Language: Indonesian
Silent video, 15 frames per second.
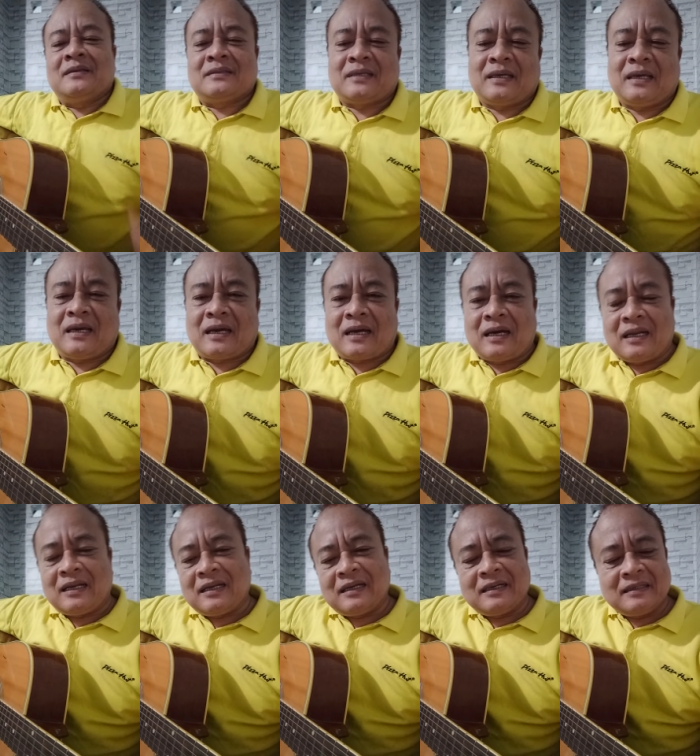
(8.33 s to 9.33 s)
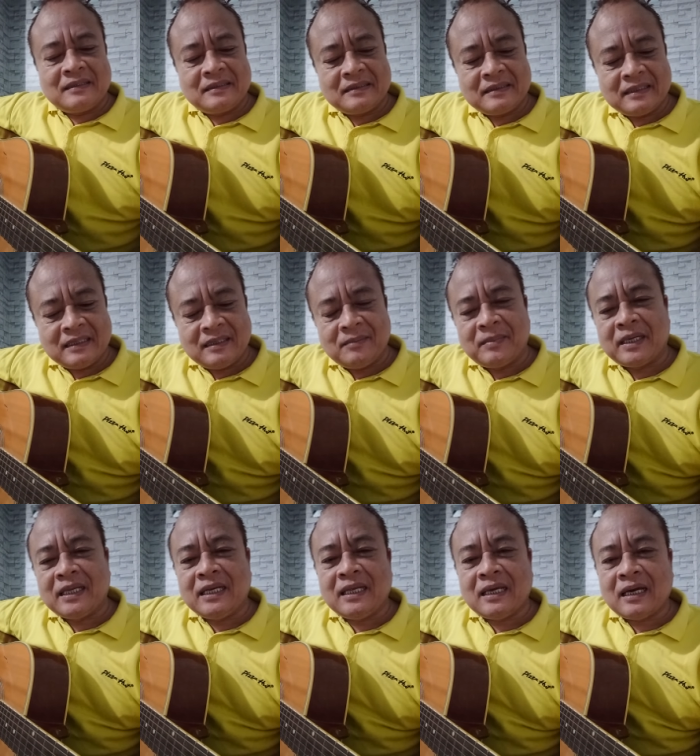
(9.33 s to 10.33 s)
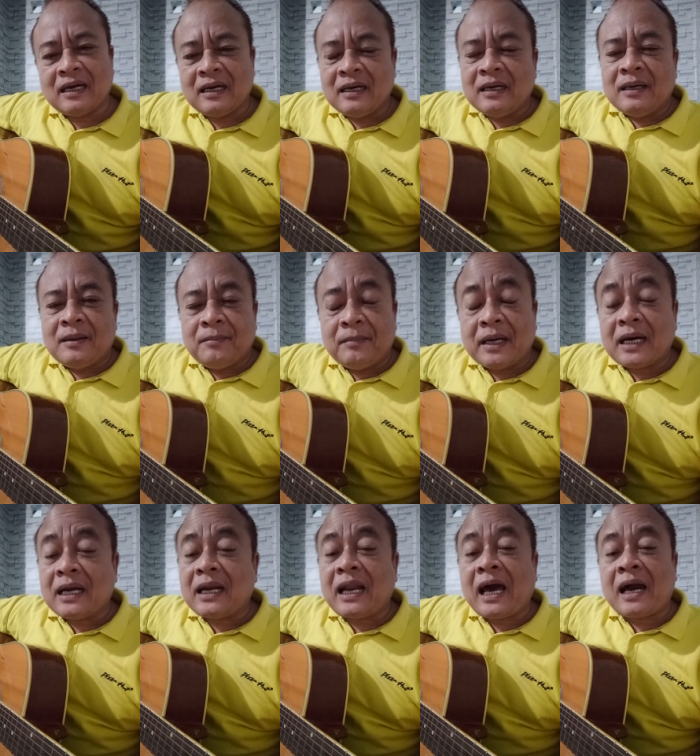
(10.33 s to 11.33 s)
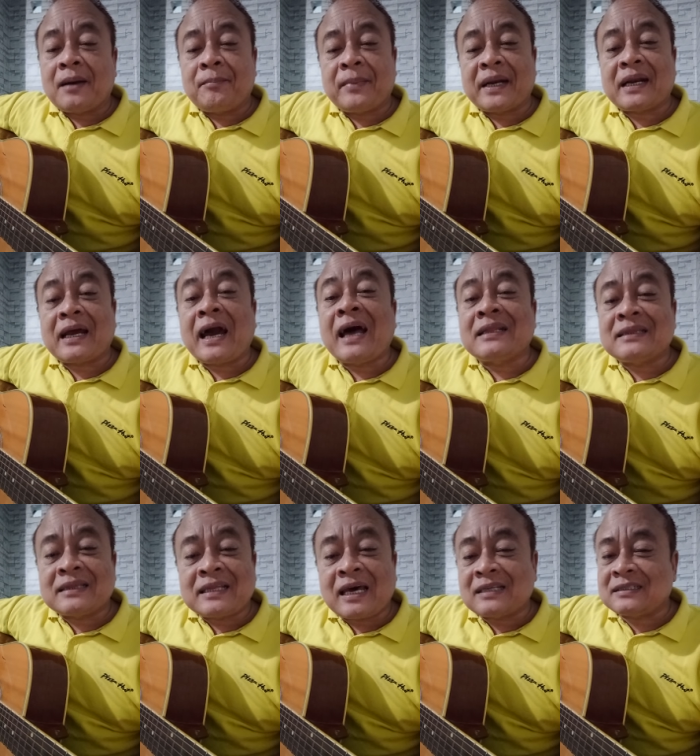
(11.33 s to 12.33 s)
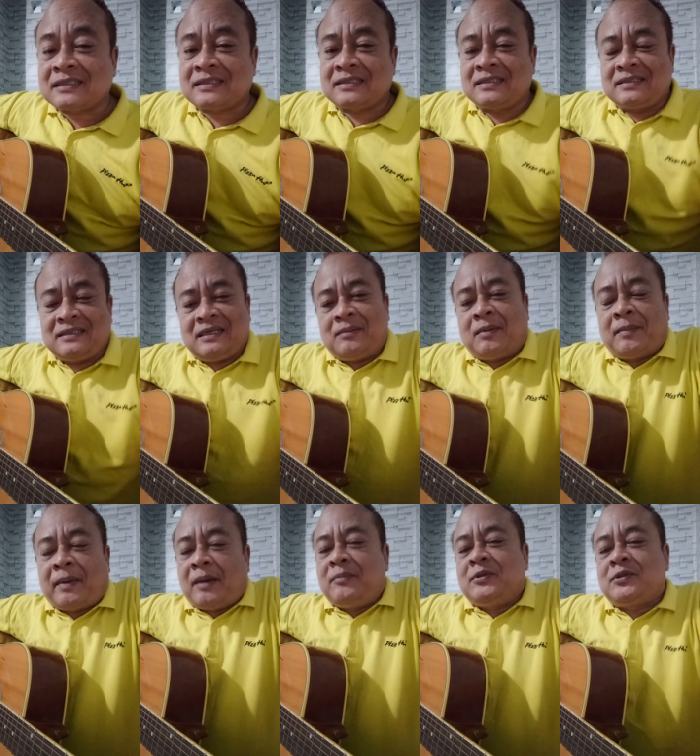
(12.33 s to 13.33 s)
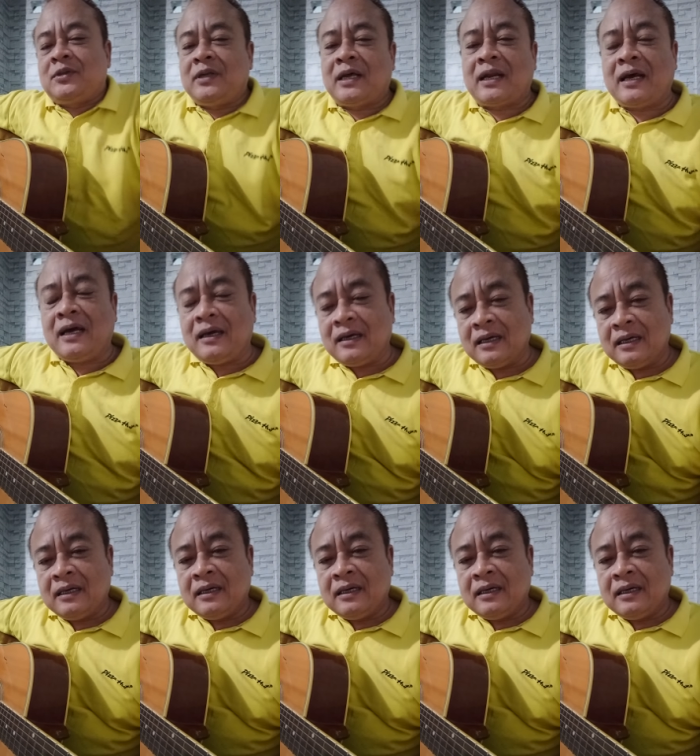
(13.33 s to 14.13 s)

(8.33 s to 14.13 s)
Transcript: Saya akan eh, begini ya Mengenang perkantas Ya Bapak Ibu Saudara